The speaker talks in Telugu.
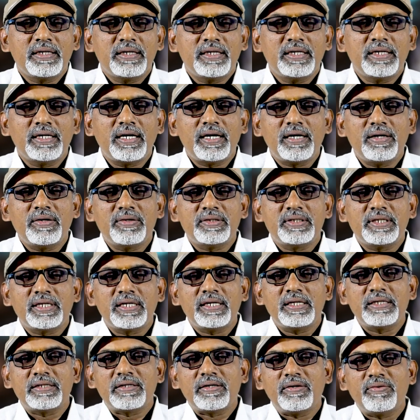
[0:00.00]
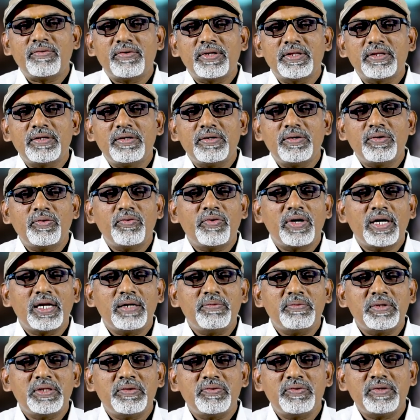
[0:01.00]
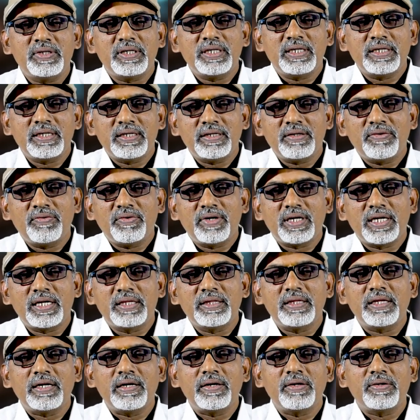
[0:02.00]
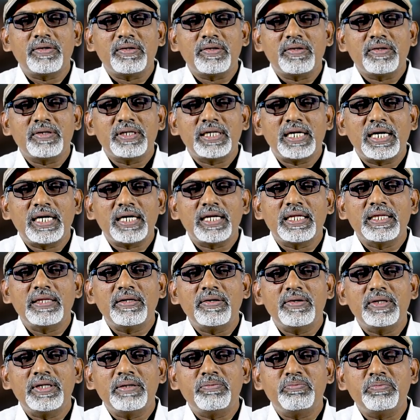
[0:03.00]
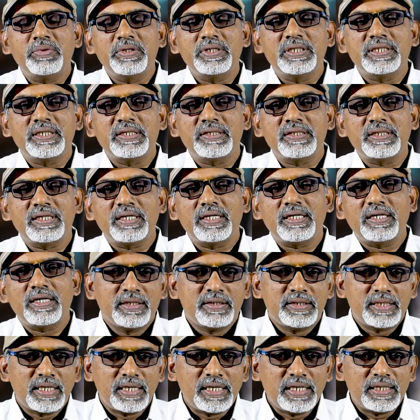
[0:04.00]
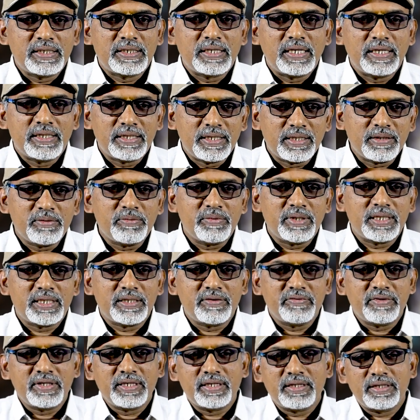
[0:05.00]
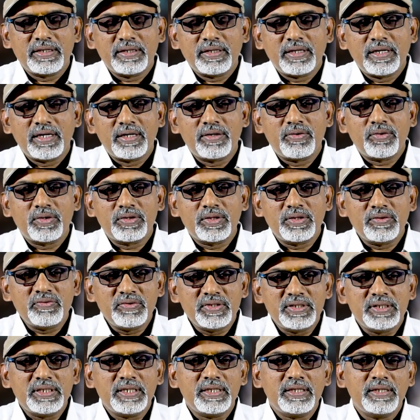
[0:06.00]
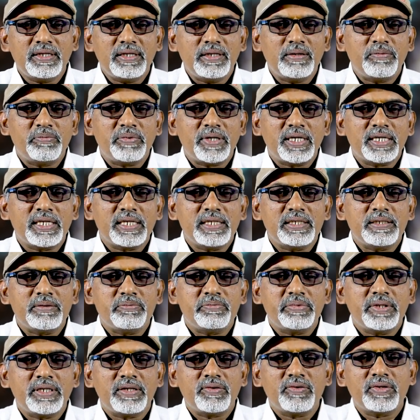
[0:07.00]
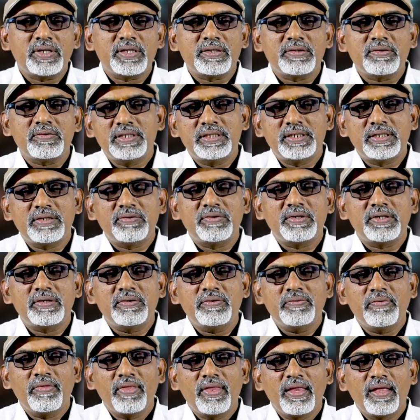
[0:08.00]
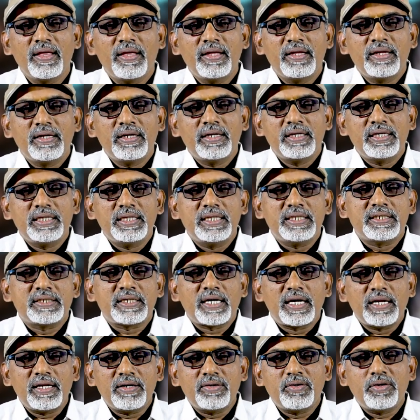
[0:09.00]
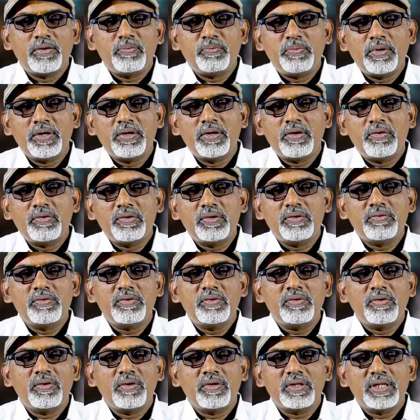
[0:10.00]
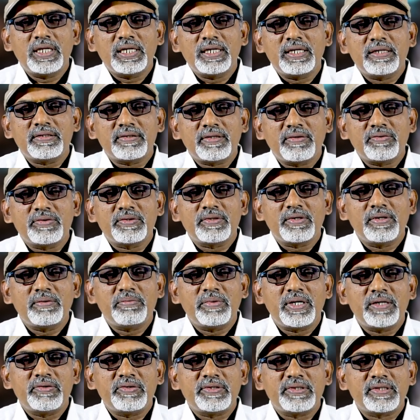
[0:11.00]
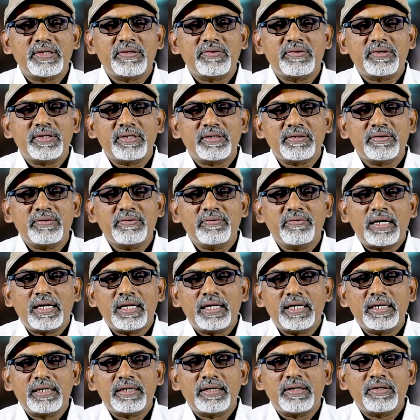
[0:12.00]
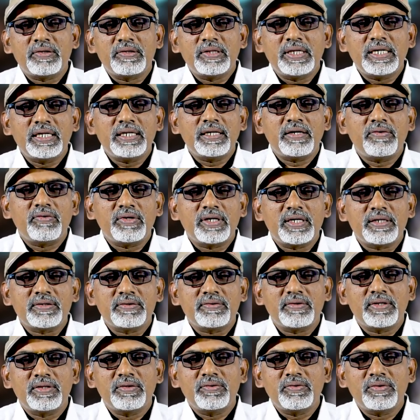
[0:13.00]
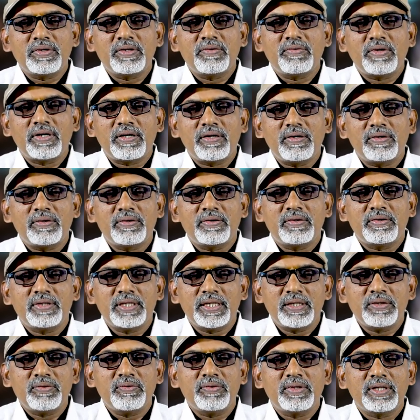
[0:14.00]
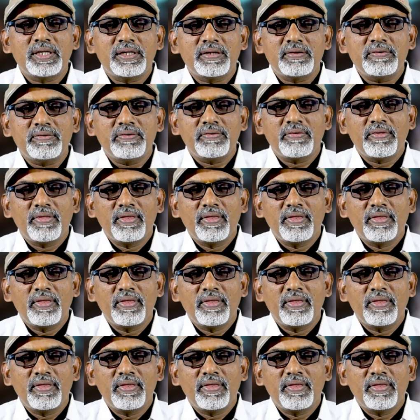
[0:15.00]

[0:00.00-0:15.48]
ఈనాడులో జర్నలిస్టులు వందలు వేల మంది ఉంటే వారందరిలో ఏడాదిలో ఎంపిక చేసిన జర్నలిస్టులు ఇద్దరికి మాత్రమే ఆ కొత్త విద్యార్థులకు పాఠాలు చెప్పే అవకాశం ఇచ్చేవారు ఇది చాలా గొప్ప గౌరవం హోదాగా సంస్థలో భావిస్తూ ఉంటారు అలాంటి అరుదైన అవకాశం అందుకున్న వారిలో నేను ఉన్నాను